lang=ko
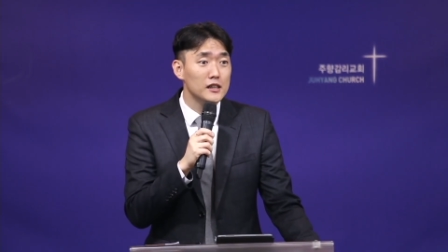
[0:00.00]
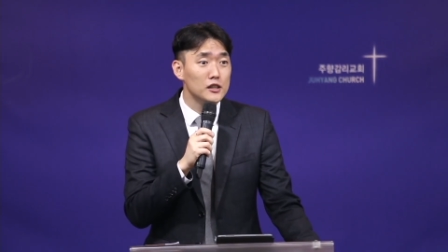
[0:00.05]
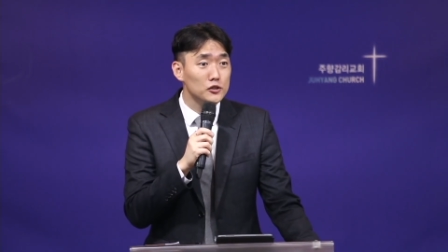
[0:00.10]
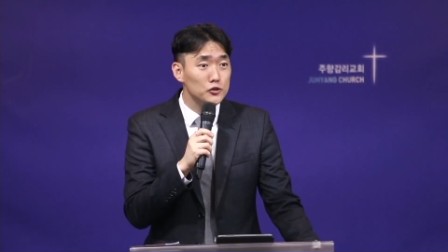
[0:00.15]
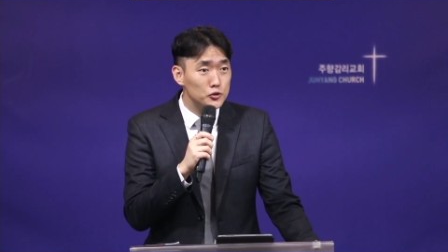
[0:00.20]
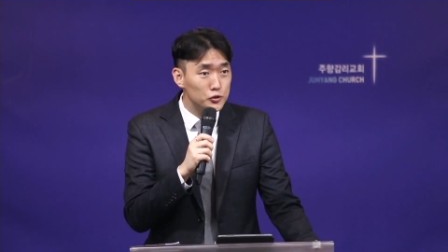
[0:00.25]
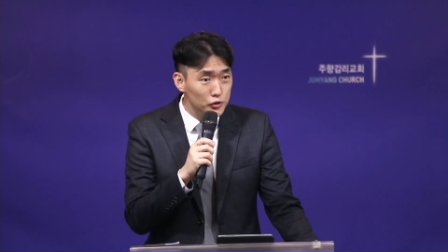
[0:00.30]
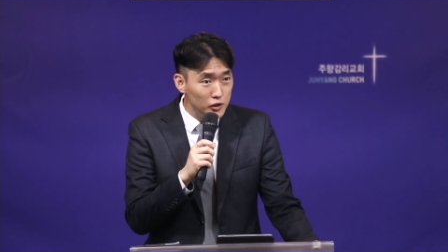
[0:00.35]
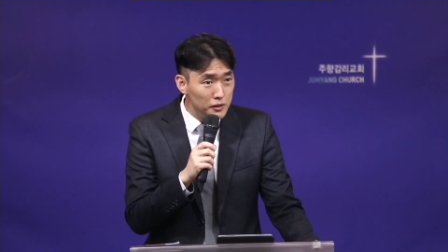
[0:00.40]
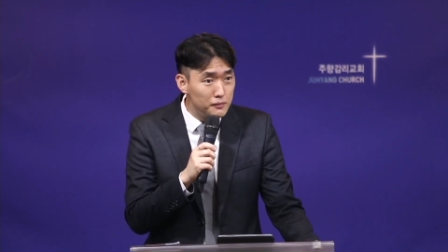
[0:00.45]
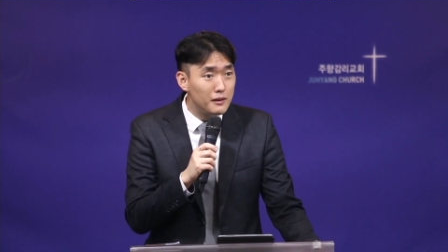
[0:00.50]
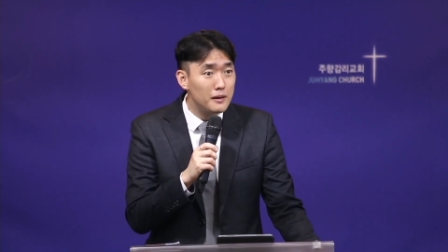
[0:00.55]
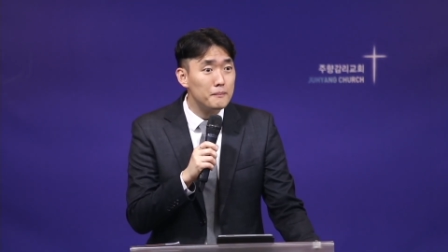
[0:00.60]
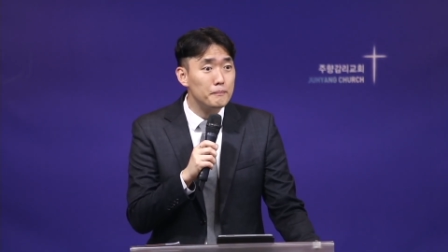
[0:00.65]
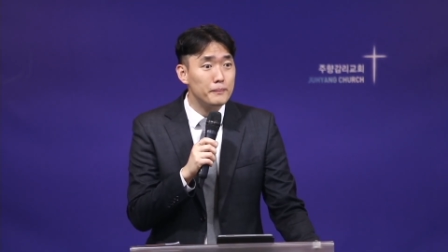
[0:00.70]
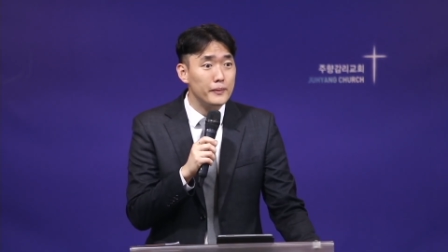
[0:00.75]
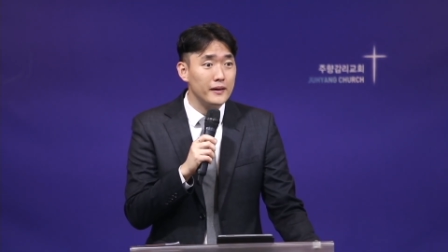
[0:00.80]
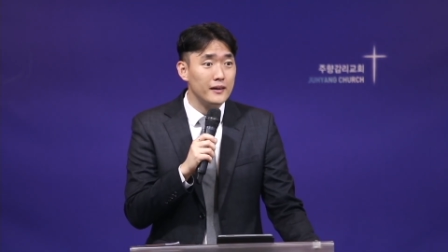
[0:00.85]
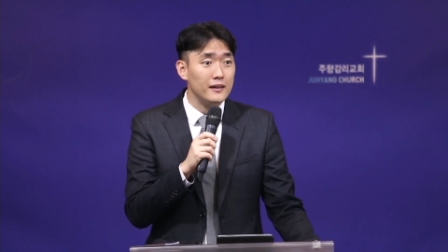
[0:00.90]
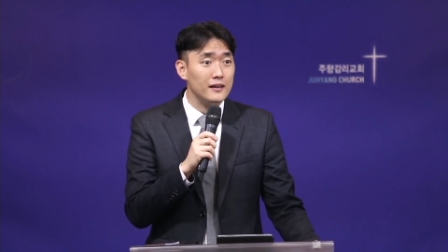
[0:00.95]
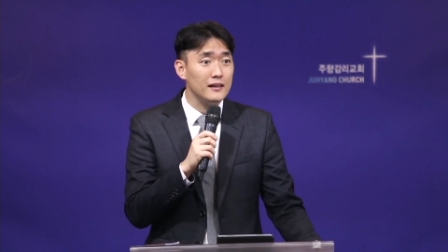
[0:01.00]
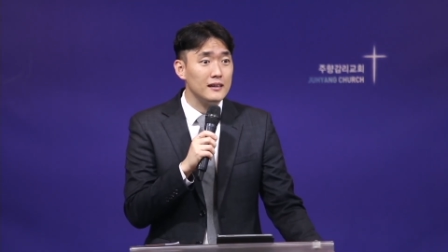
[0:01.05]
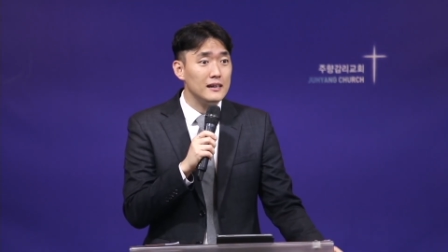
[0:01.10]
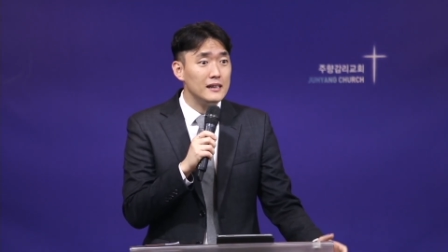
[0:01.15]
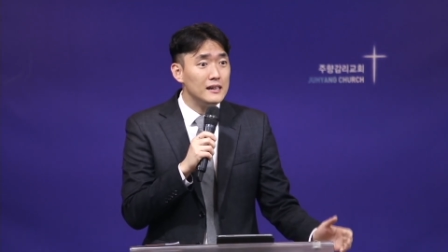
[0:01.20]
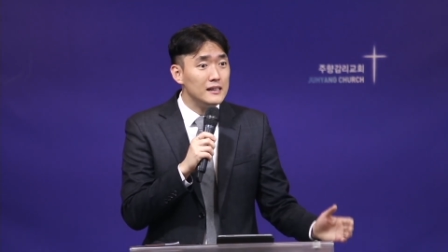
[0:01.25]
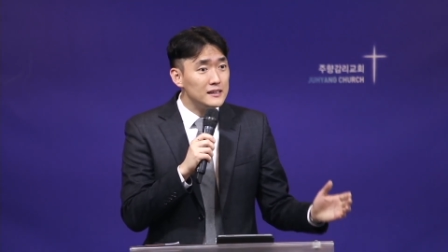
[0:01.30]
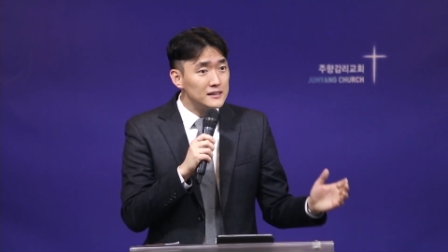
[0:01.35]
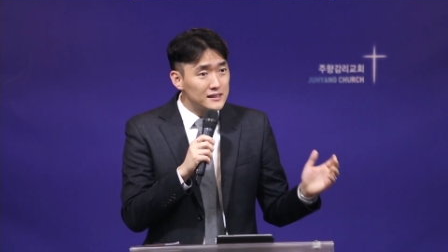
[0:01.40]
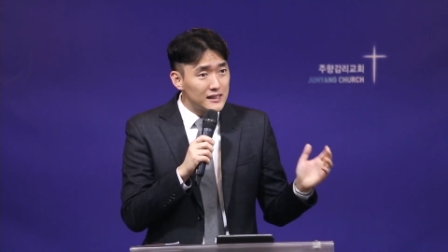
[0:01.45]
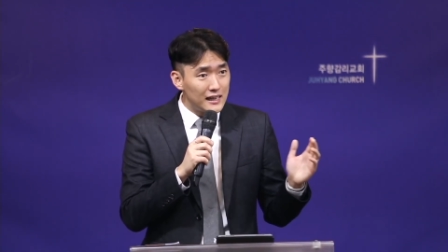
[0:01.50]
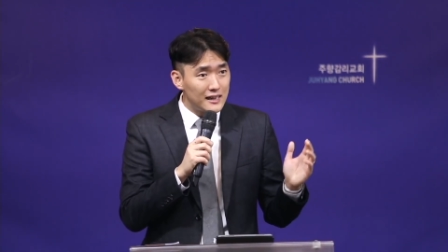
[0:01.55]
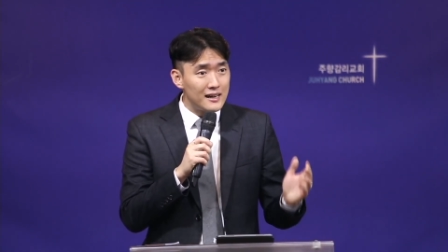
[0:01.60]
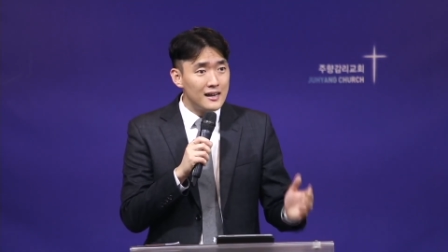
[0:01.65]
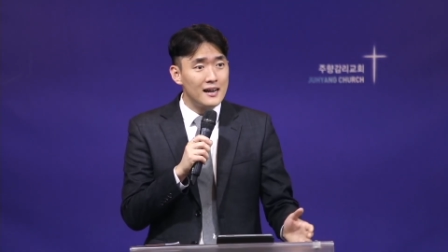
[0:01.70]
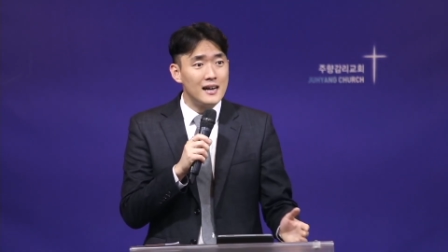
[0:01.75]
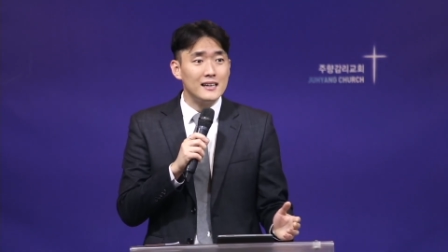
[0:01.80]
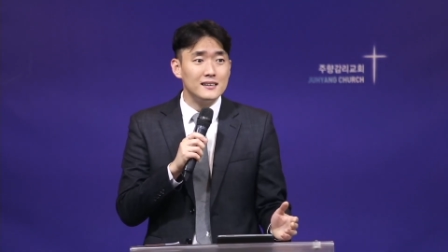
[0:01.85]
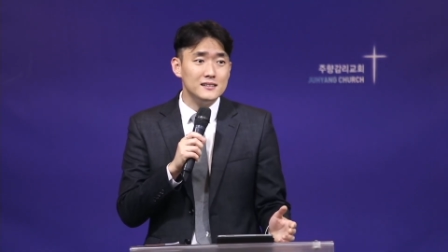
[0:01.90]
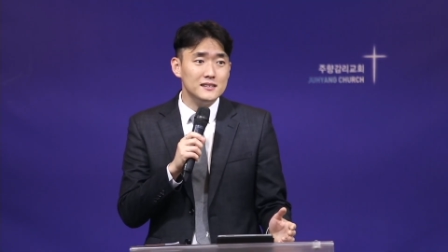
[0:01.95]
주님 앞에
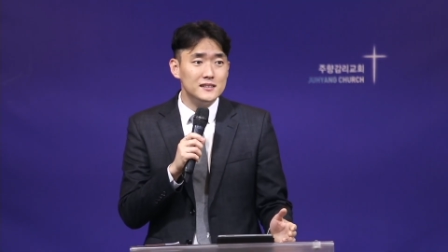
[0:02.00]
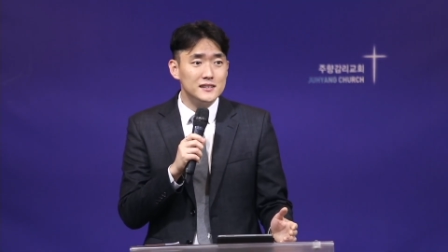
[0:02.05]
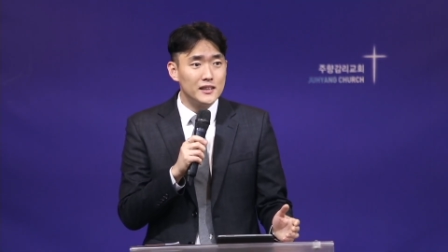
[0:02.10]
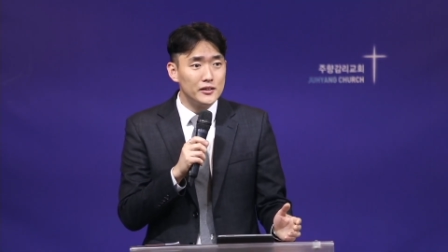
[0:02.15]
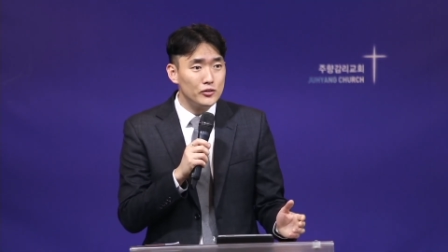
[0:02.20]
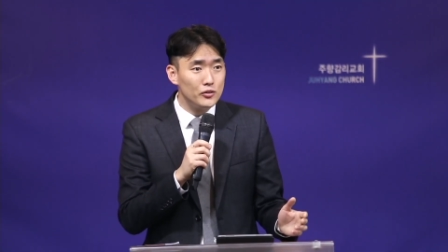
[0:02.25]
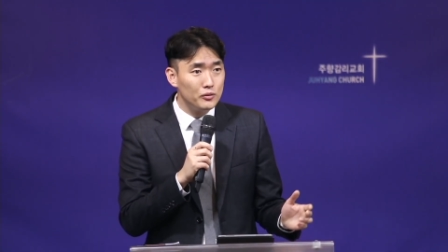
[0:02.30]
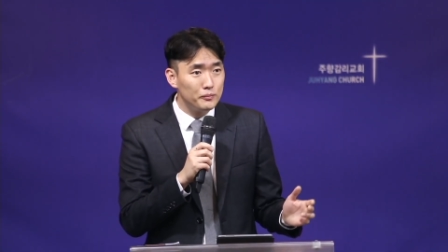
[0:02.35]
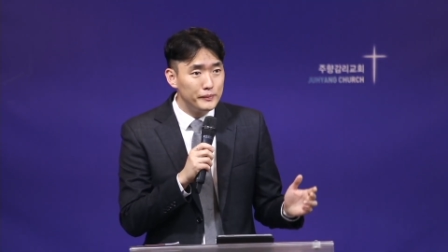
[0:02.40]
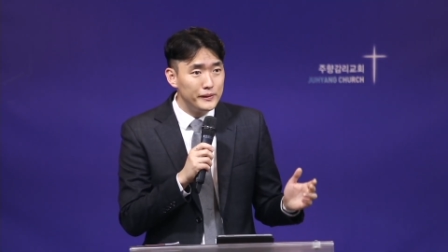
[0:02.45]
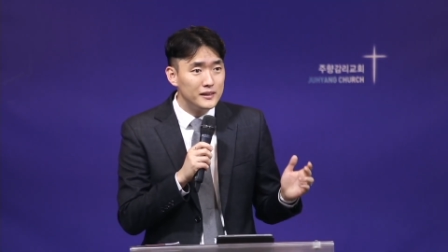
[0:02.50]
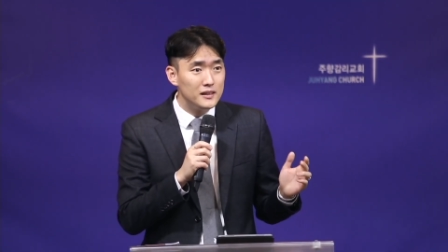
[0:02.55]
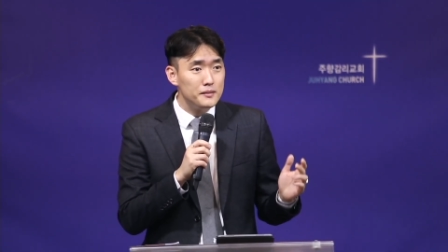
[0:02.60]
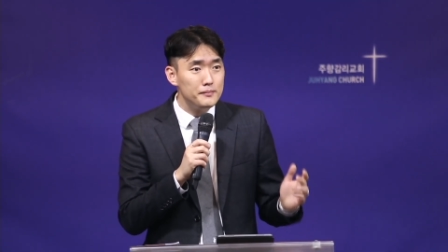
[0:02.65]
사랑하는 자요, 믿음